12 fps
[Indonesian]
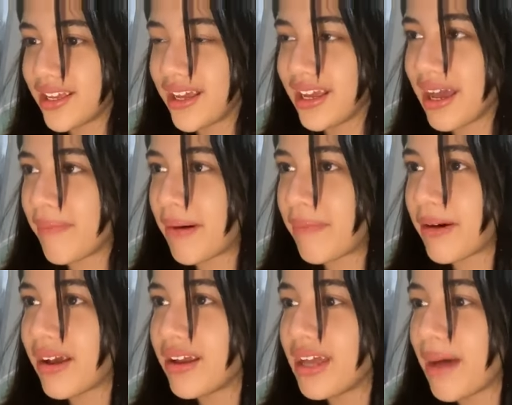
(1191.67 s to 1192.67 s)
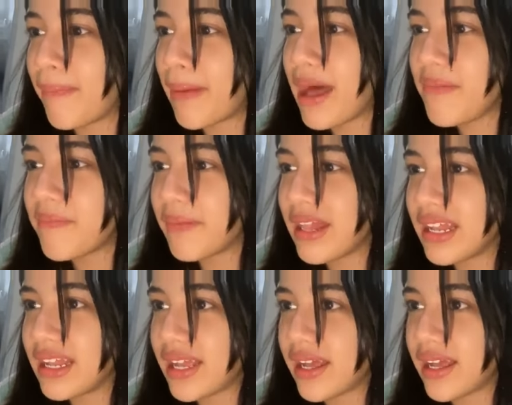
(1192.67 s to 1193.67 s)
ya, gak apa-apa kak gak apa-apa
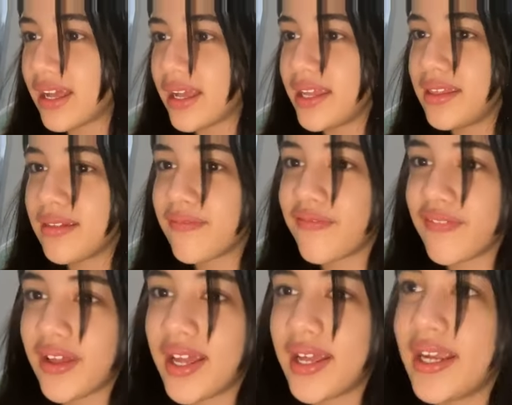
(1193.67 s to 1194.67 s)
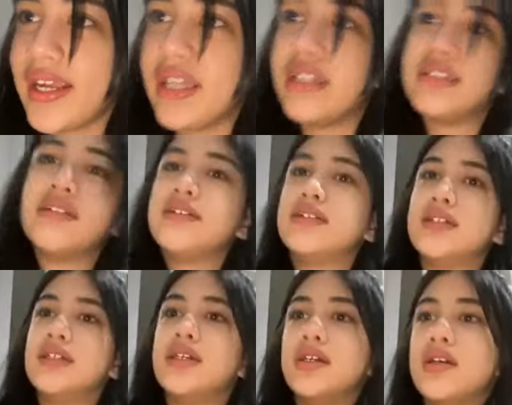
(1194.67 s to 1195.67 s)
lah it's fine
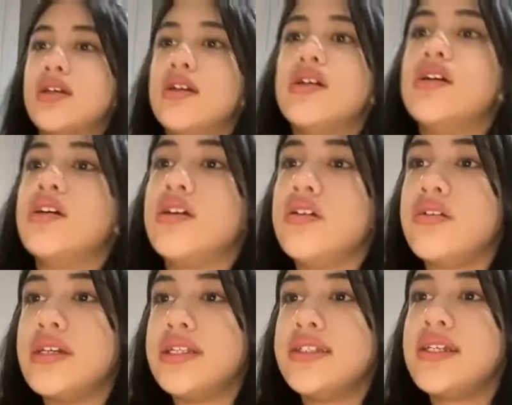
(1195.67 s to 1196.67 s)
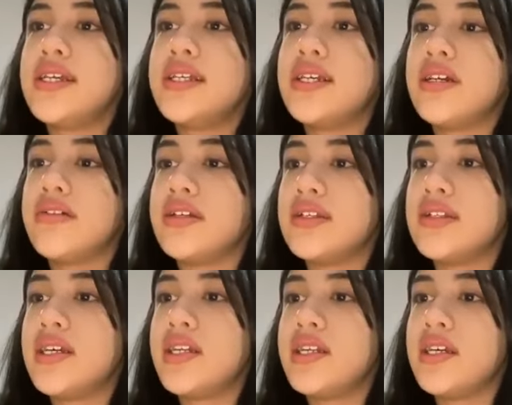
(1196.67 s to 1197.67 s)
Gencana,
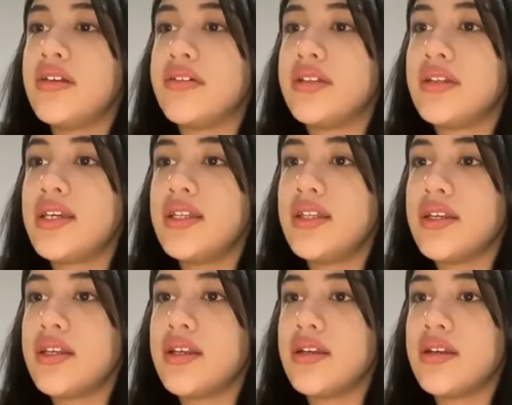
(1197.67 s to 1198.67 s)
gencana, gencana.